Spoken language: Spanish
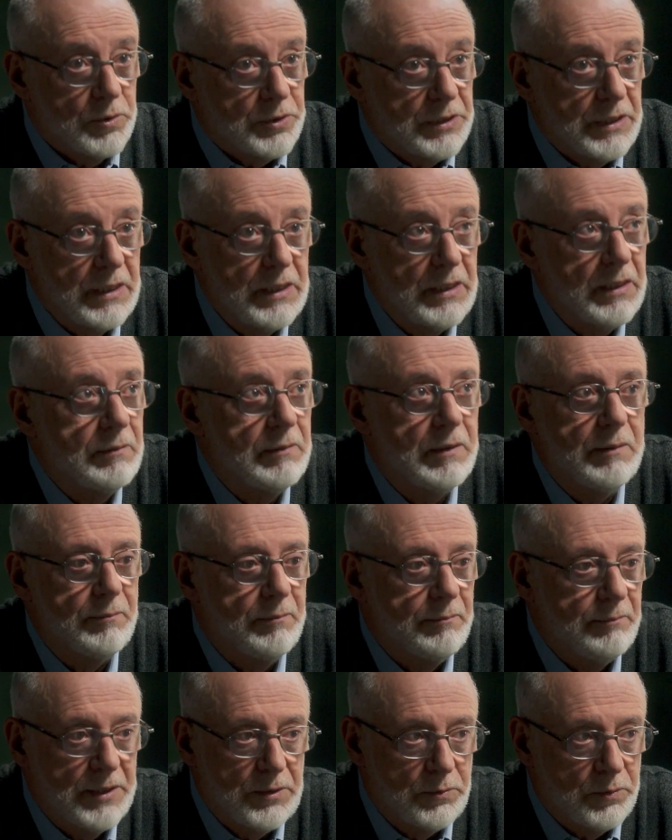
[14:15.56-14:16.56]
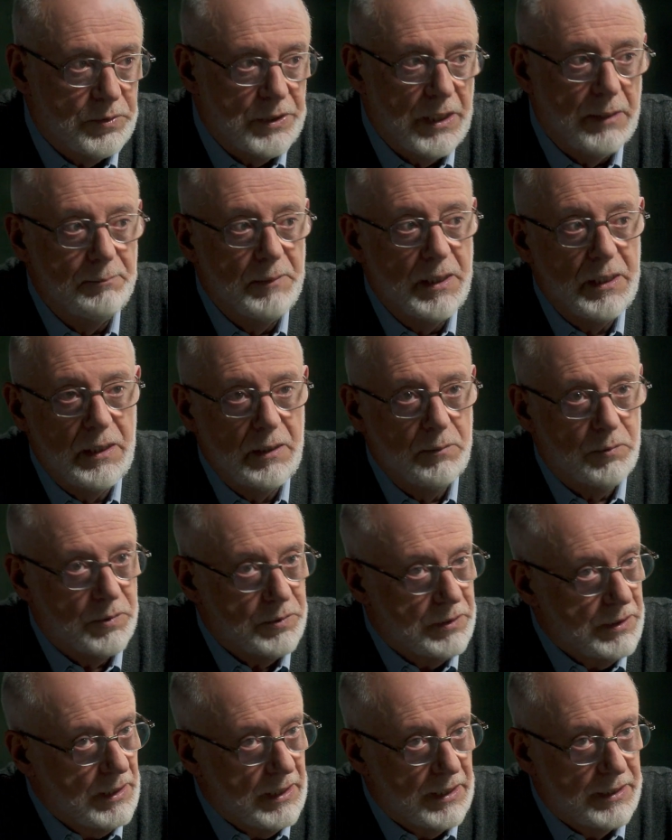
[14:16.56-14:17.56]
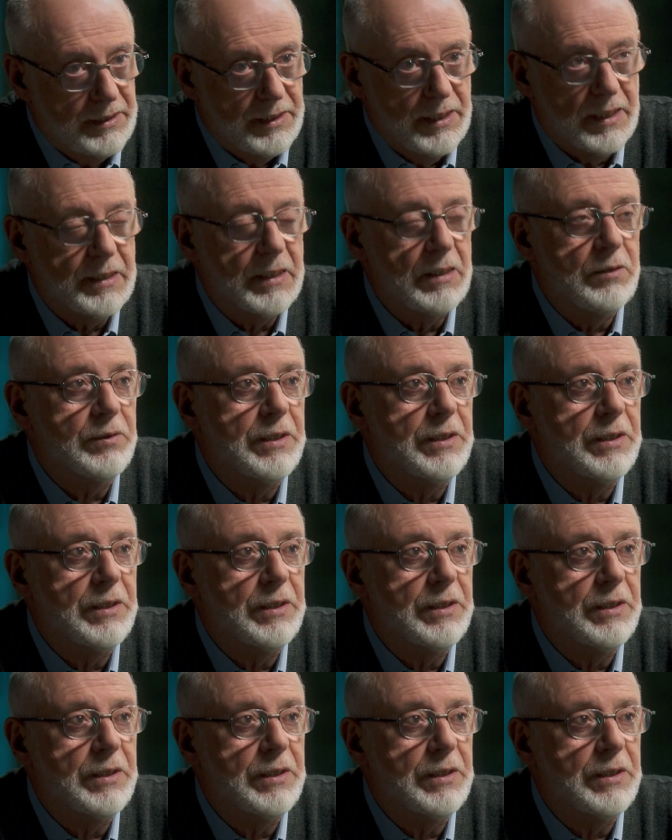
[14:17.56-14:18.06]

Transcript: voté, me entusiasmé, voté la izquierda,